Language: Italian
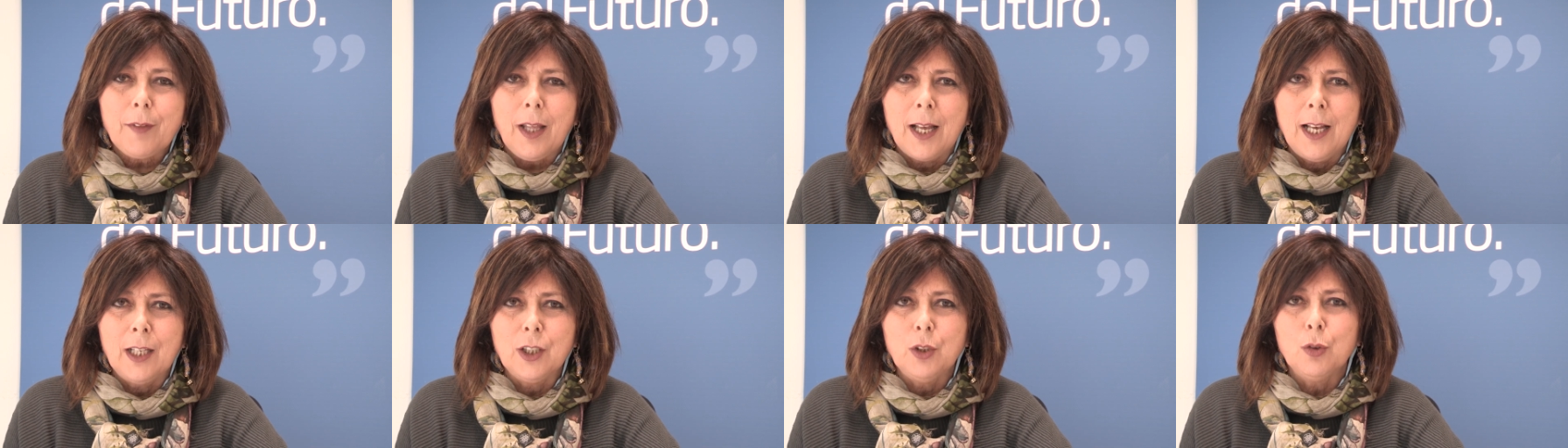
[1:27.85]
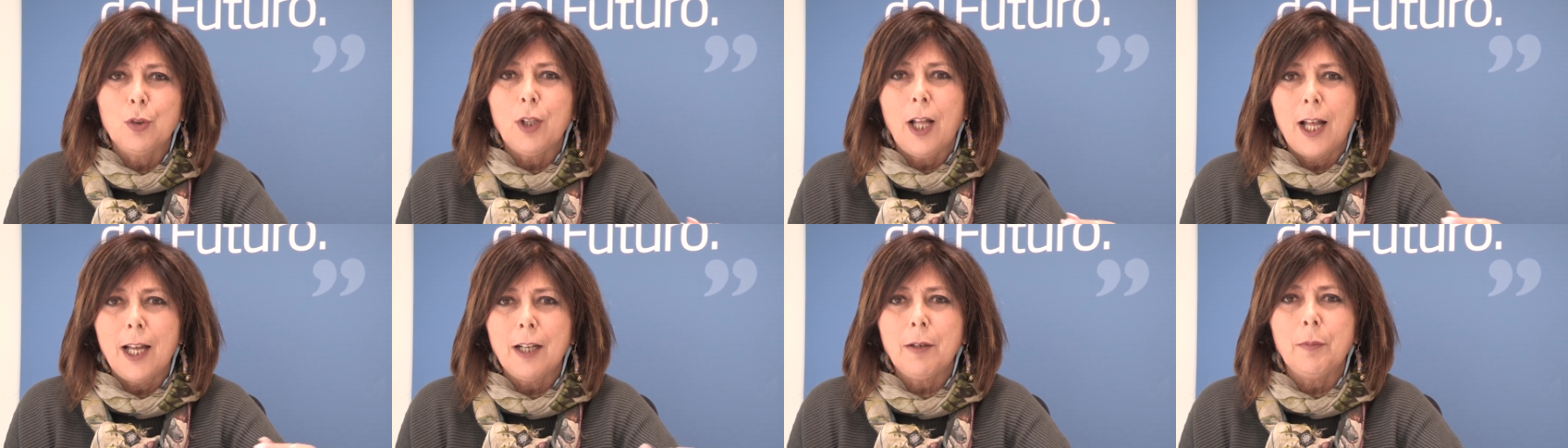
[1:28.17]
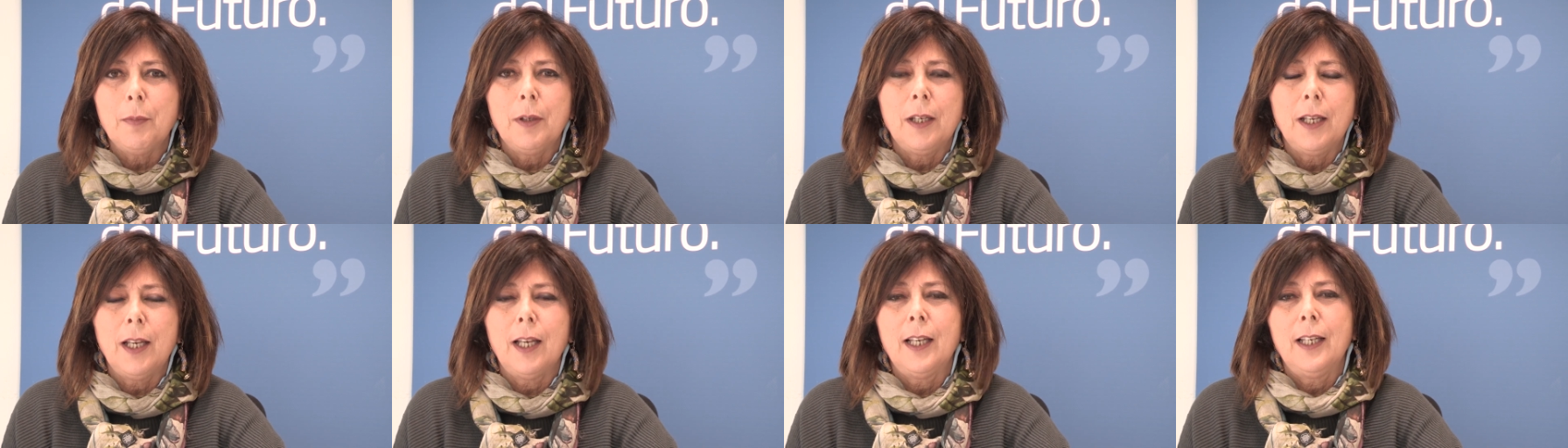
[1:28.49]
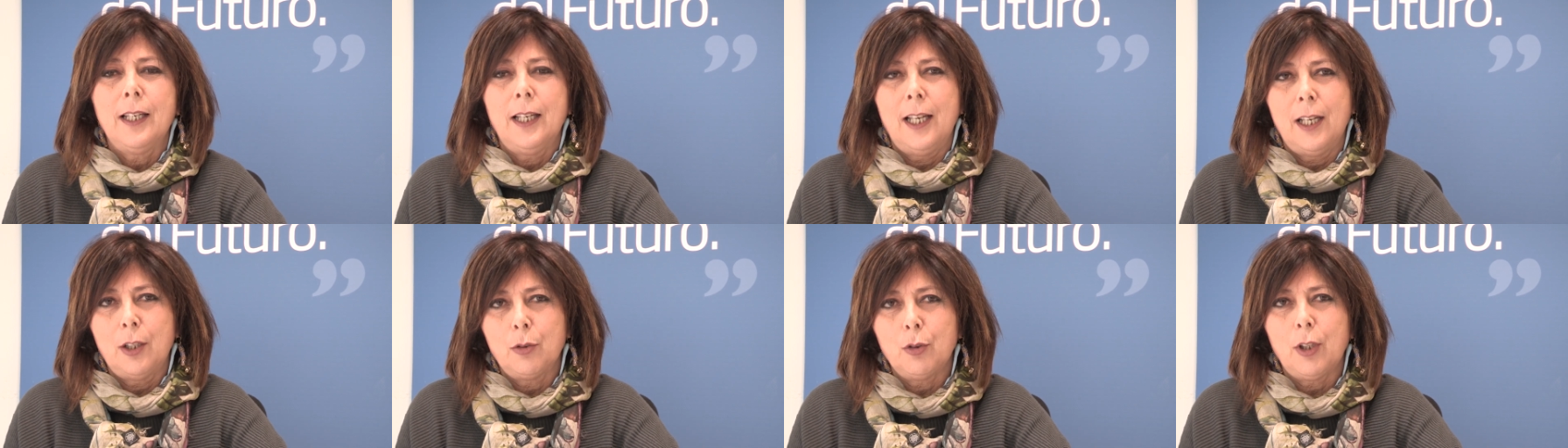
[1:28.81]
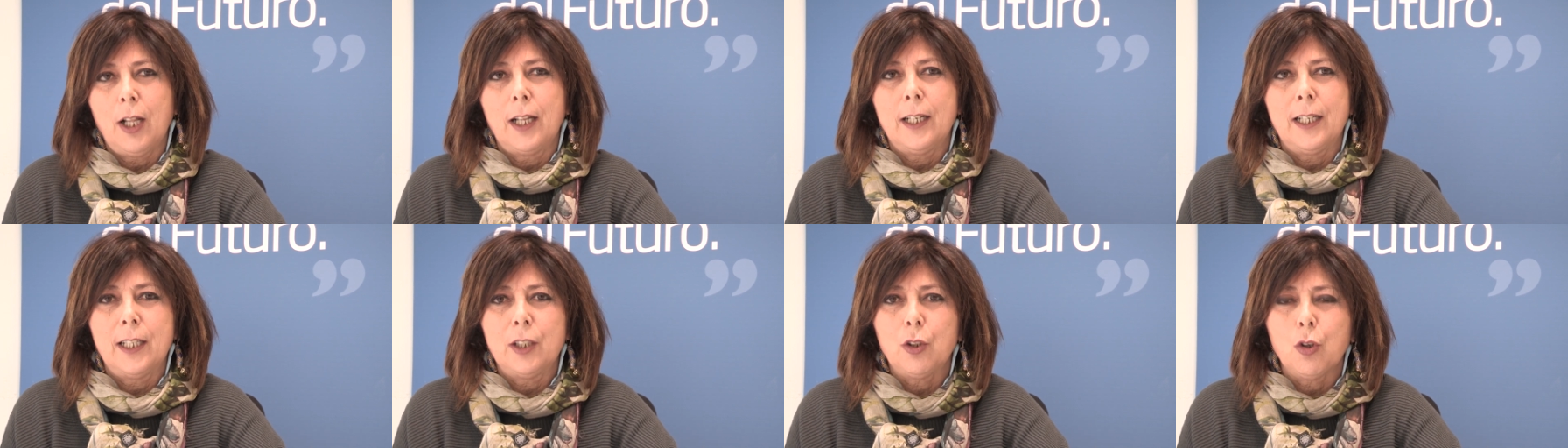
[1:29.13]
aiutarmi e
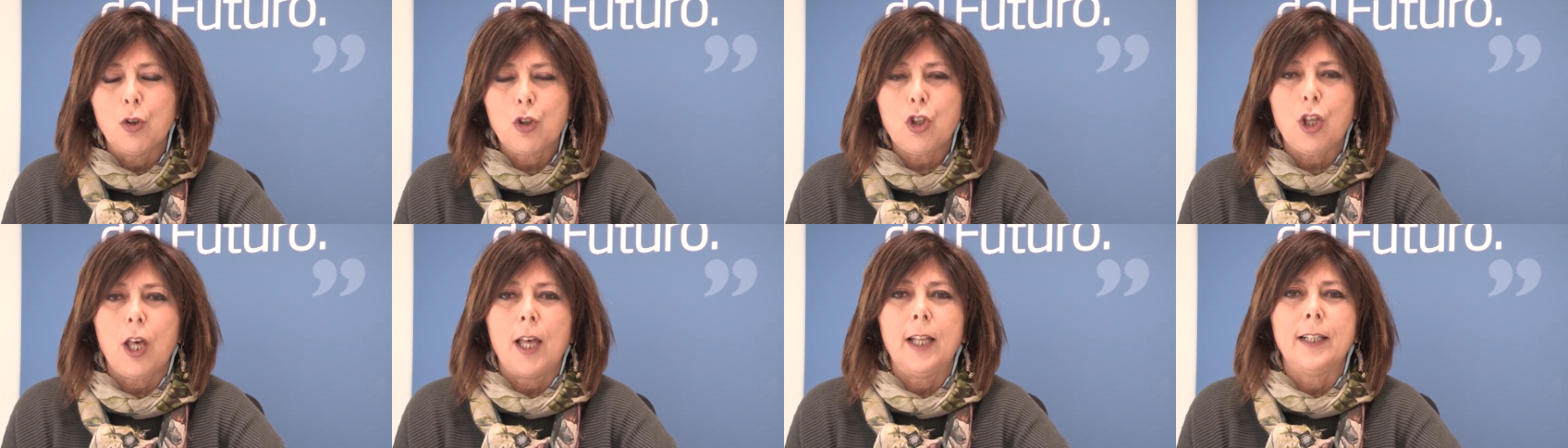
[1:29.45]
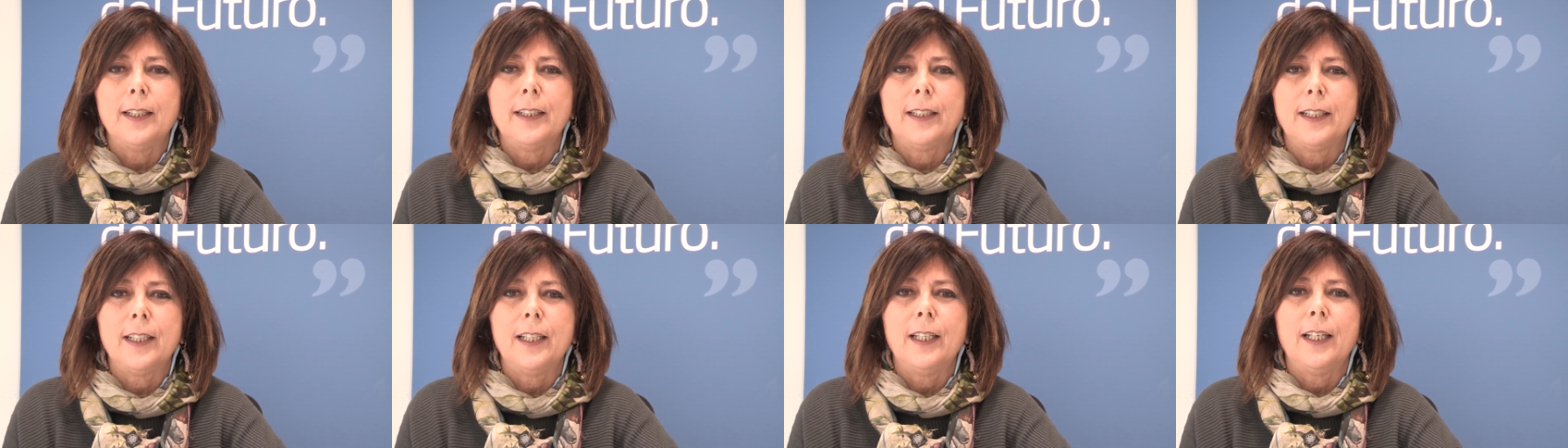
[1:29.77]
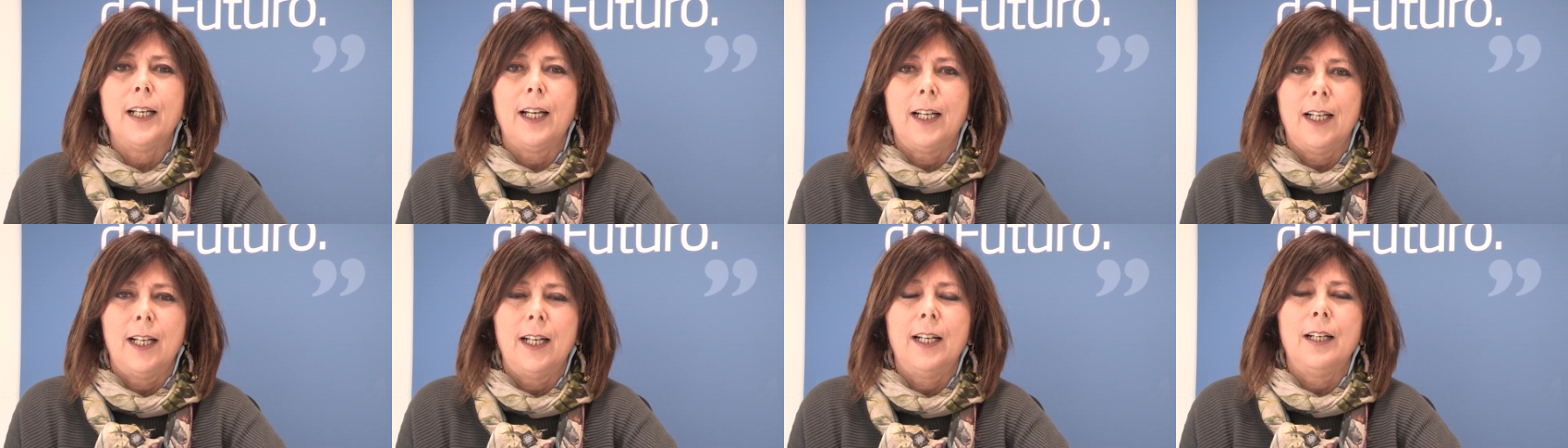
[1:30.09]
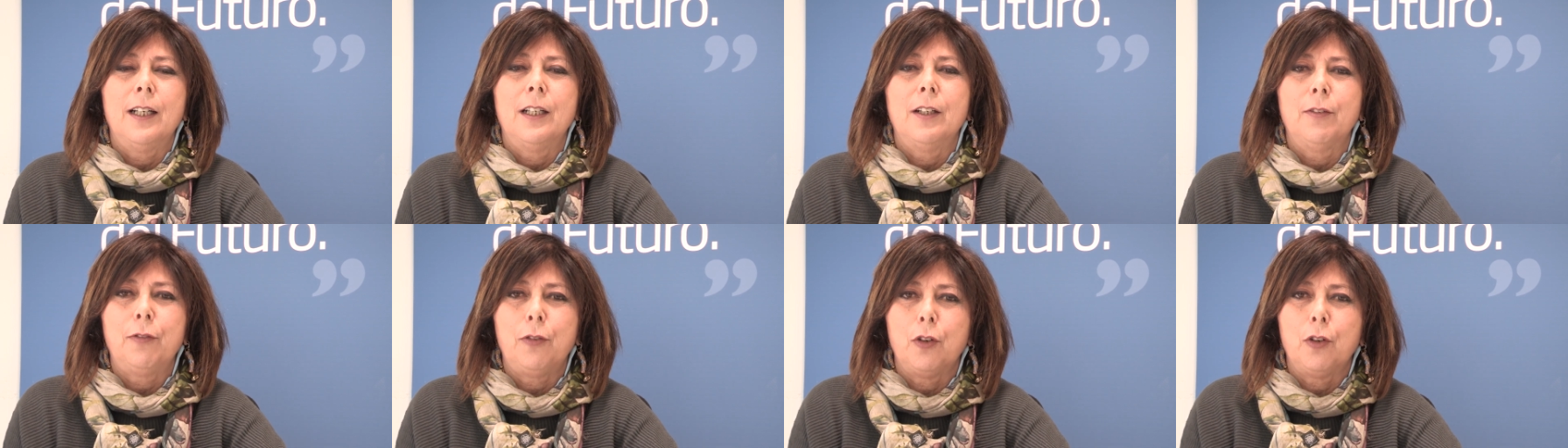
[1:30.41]
aiutare i docenti a,